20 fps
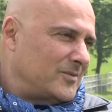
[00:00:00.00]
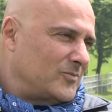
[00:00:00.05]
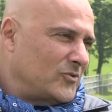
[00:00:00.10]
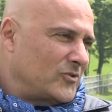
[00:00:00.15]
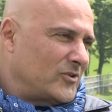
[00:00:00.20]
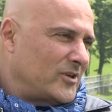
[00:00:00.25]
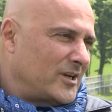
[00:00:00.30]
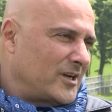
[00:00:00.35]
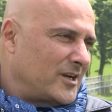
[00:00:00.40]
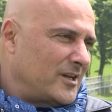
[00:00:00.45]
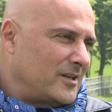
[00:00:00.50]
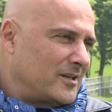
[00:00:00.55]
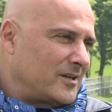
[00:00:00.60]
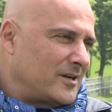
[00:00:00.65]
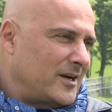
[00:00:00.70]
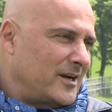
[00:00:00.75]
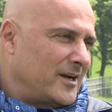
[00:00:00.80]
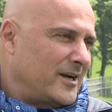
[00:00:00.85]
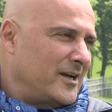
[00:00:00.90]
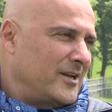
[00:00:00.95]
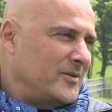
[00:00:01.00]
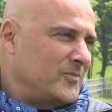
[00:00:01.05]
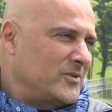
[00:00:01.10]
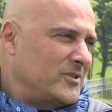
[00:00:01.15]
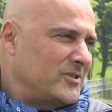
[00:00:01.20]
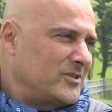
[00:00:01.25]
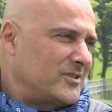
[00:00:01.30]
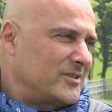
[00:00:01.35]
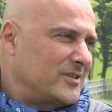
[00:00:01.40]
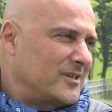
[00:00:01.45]
Bugüne geldik.
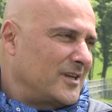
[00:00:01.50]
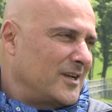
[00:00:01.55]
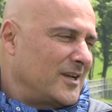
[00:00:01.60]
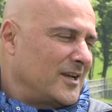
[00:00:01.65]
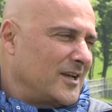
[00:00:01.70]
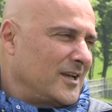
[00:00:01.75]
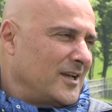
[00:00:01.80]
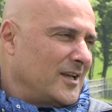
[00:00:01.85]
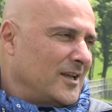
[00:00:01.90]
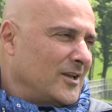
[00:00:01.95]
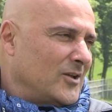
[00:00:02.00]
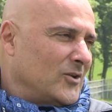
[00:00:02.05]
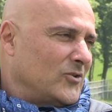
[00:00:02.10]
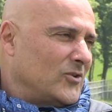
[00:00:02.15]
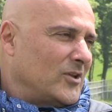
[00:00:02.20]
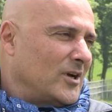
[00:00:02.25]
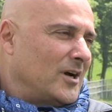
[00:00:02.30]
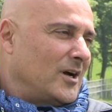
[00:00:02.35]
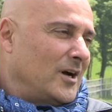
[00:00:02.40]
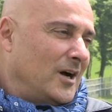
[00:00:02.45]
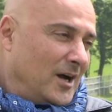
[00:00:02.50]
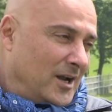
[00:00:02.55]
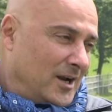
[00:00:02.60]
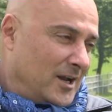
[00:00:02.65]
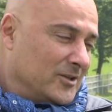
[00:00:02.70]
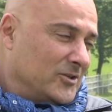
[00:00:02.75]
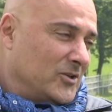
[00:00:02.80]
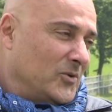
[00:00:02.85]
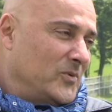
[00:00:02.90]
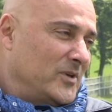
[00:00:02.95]
Hayalimiz daha
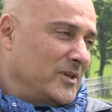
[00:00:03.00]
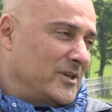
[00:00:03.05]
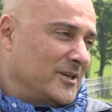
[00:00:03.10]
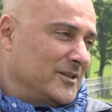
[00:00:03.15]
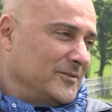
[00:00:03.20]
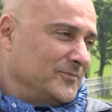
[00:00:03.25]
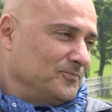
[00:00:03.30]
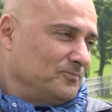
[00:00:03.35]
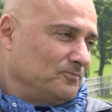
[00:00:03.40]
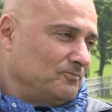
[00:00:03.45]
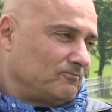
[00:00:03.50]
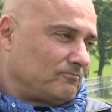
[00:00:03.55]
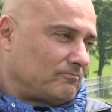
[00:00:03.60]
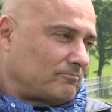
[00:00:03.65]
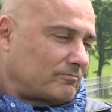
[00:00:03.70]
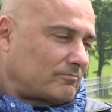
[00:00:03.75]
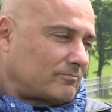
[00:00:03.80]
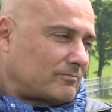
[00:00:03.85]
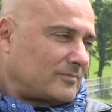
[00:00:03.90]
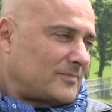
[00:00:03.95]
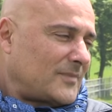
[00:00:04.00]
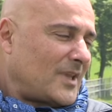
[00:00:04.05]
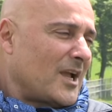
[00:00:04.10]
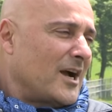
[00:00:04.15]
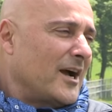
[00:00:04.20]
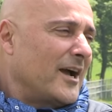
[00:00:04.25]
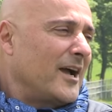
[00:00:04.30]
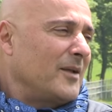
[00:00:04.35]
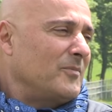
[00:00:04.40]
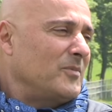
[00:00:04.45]
hala tabii ki
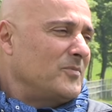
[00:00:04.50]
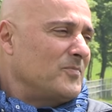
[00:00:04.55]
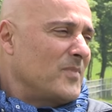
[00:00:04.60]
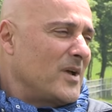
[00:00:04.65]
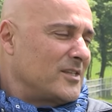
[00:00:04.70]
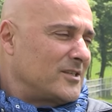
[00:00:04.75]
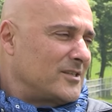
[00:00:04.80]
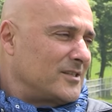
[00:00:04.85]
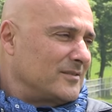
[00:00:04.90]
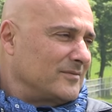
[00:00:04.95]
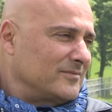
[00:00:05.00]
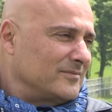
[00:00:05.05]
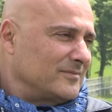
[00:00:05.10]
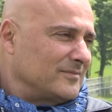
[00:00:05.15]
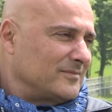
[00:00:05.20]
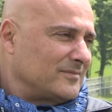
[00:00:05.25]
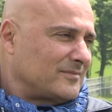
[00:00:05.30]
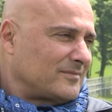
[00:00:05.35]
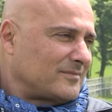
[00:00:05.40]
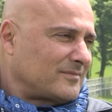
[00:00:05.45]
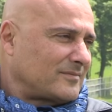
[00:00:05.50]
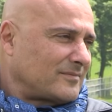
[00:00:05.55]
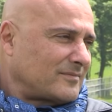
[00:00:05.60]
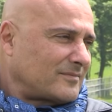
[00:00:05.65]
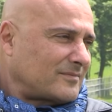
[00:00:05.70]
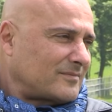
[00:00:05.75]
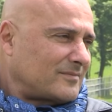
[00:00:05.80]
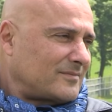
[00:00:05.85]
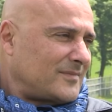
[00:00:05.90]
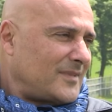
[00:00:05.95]
hayal bitmez.
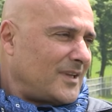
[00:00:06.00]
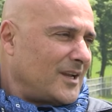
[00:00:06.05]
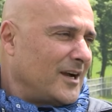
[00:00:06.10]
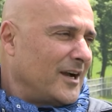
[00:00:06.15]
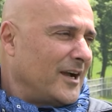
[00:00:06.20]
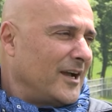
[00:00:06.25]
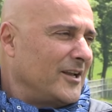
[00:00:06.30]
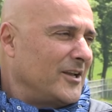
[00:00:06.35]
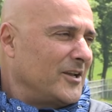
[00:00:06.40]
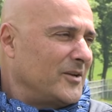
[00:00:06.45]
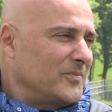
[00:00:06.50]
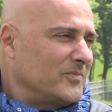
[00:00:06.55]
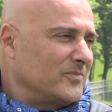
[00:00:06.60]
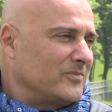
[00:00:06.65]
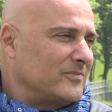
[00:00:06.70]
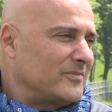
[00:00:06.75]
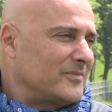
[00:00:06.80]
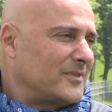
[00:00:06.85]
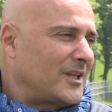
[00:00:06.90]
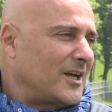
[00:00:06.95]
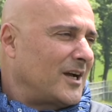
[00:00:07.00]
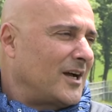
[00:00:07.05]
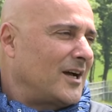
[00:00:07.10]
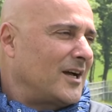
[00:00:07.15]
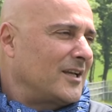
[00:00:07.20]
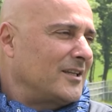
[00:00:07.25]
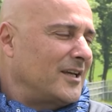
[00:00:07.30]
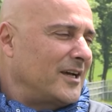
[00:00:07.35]
Hayallerim daha